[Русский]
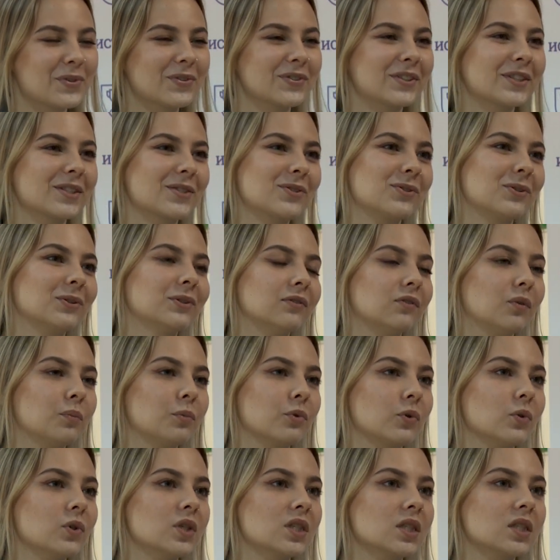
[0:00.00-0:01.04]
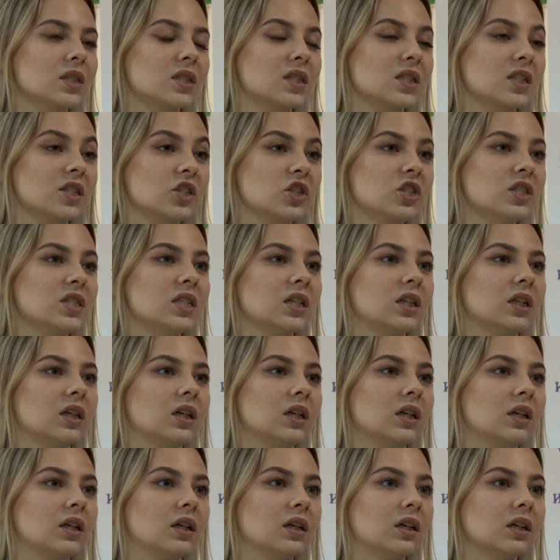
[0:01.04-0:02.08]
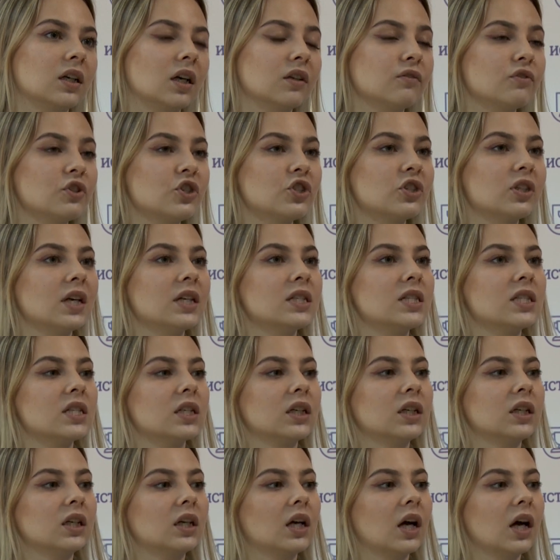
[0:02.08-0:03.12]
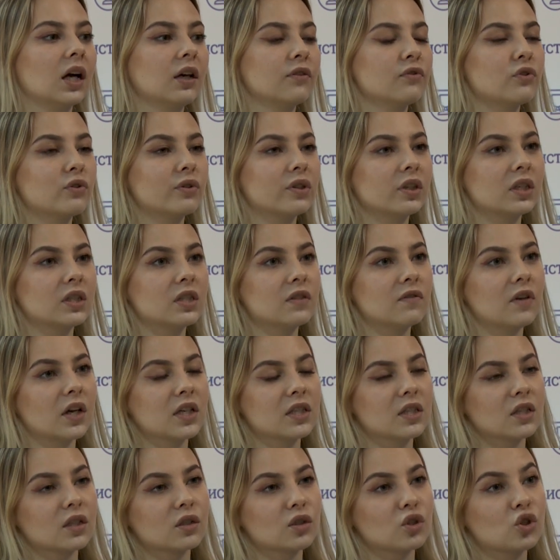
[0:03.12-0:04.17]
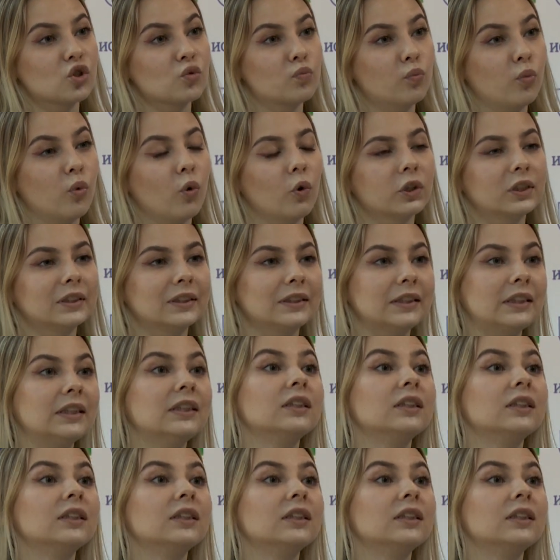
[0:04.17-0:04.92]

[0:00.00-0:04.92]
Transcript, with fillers: провокационный вопрос. Скажите, а, как вы считаете, как все-таки связан спорт и